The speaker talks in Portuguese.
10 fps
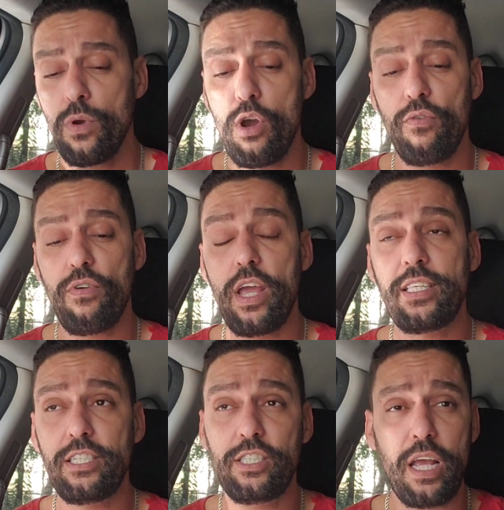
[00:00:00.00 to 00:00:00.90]
eu,
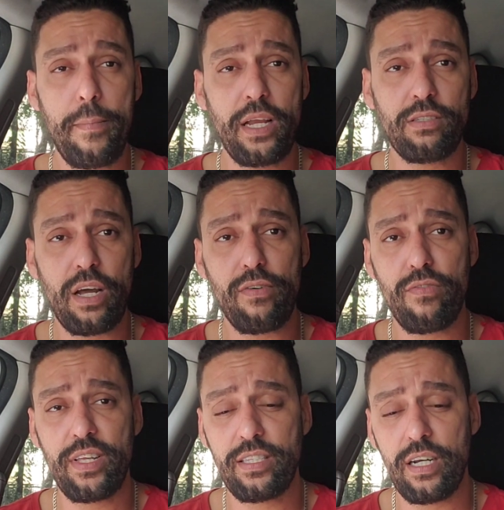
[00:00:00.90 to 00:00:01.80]
esse dia mesmo eu estava
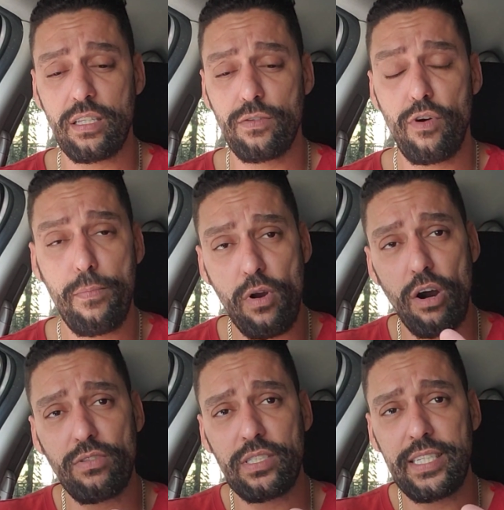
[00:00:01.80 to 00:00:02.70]
conversando, foi por
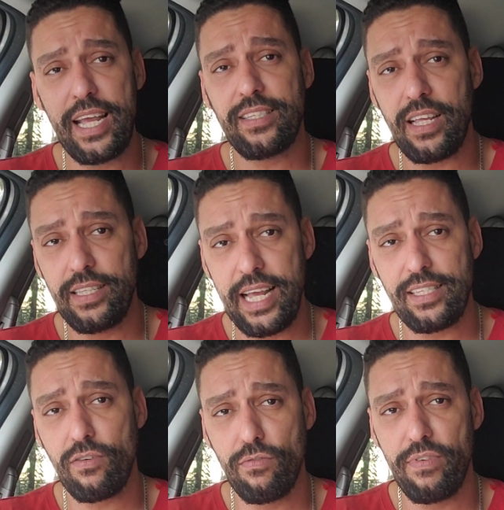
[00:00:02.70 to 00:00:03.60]
causa dessa,
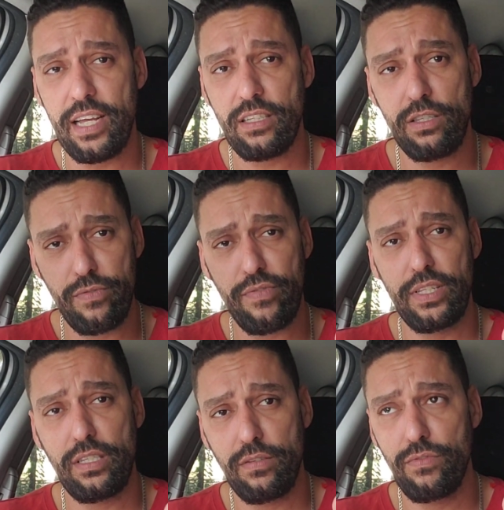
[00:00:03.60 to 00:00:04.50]
dessa conversa eu resolvi
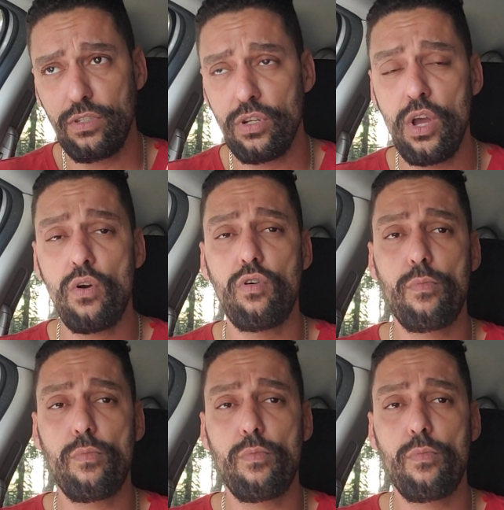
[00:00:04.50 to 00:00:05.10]
fazer esse vídeo. O